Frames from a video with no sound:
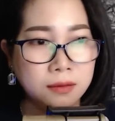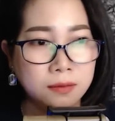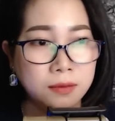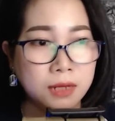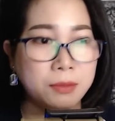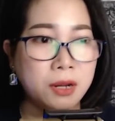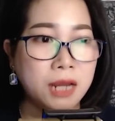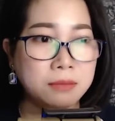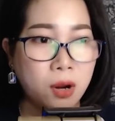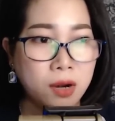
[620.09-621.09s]
Năm đó
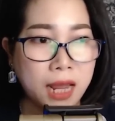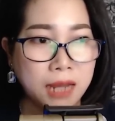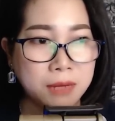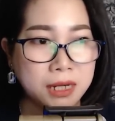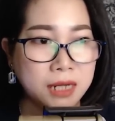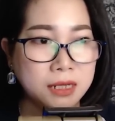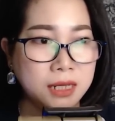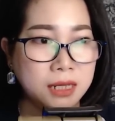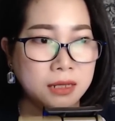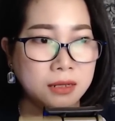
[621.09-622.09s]
anh bỏ làng mà ra
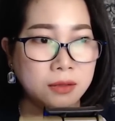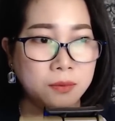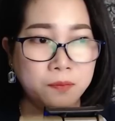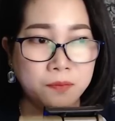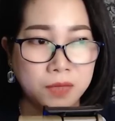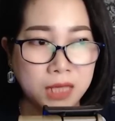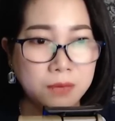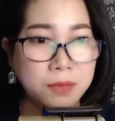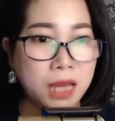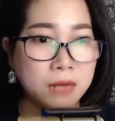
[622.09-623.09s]
đi, chỉ
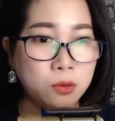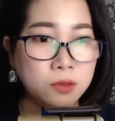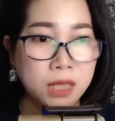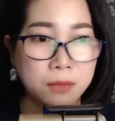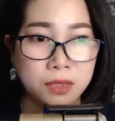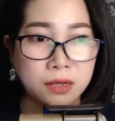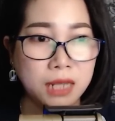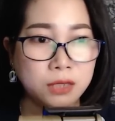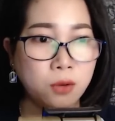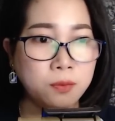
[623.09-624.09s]
vì anh muốn tìm tương
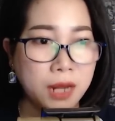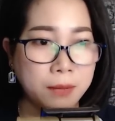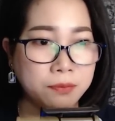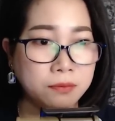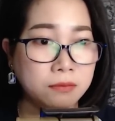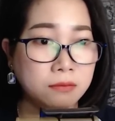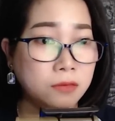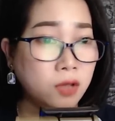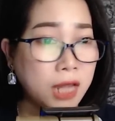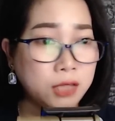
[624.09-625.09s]
lai tốt đẹp
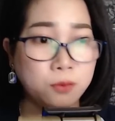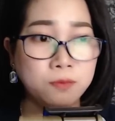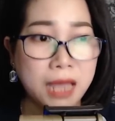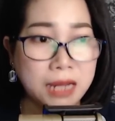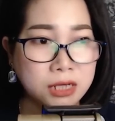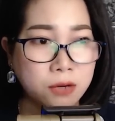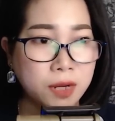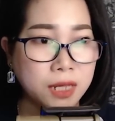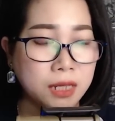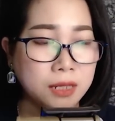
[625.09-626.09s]
cho hai chúng ta sau
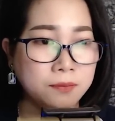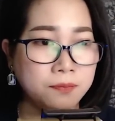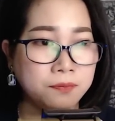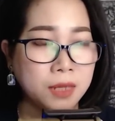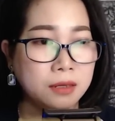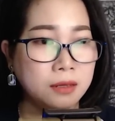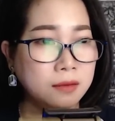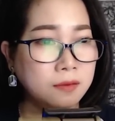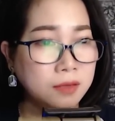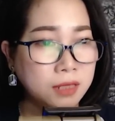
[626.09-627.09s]
này.
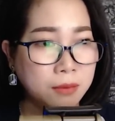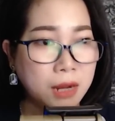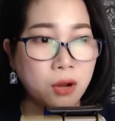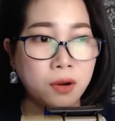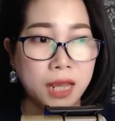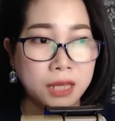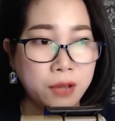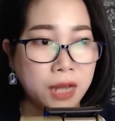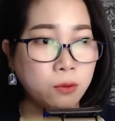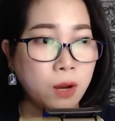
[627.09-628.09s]
Nhưng mà có lẽ do
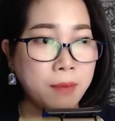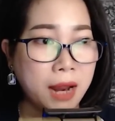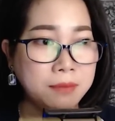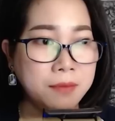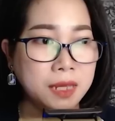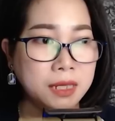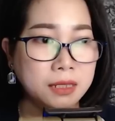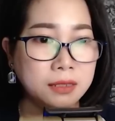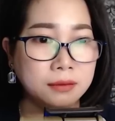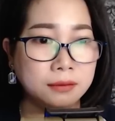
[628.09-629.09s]
anh quá mải mê
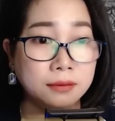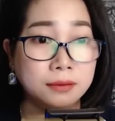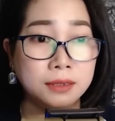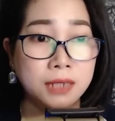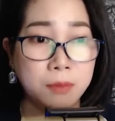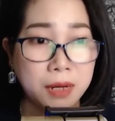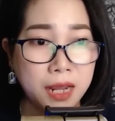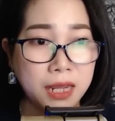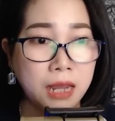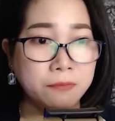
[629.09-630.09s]
nên mới
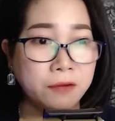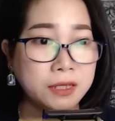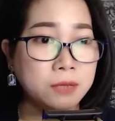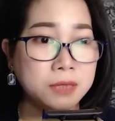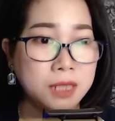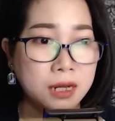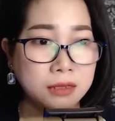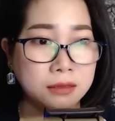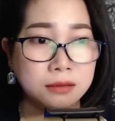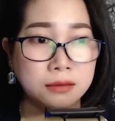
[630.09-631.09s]
để em phải trông chờ
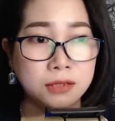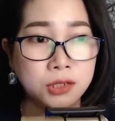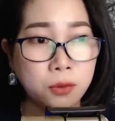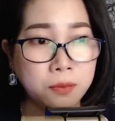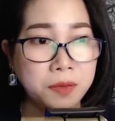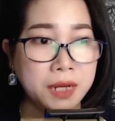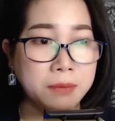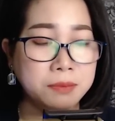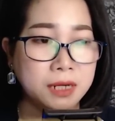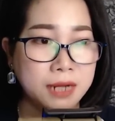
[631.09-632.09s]
suốt mười
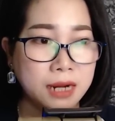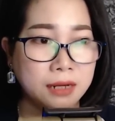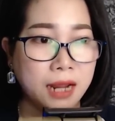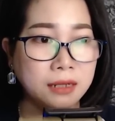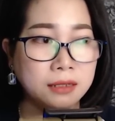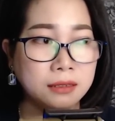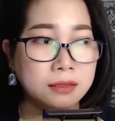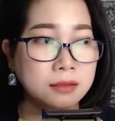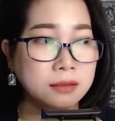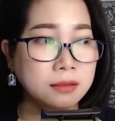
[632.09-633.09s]
năm trời đăng đẳng.
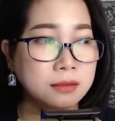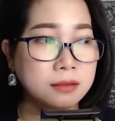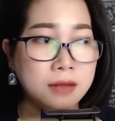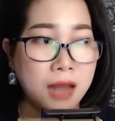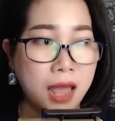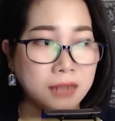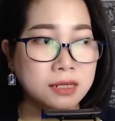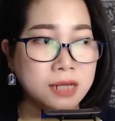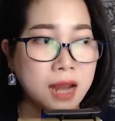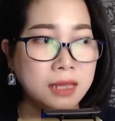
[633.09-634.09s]
Là anh
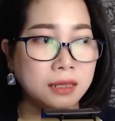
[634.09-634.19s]
sai.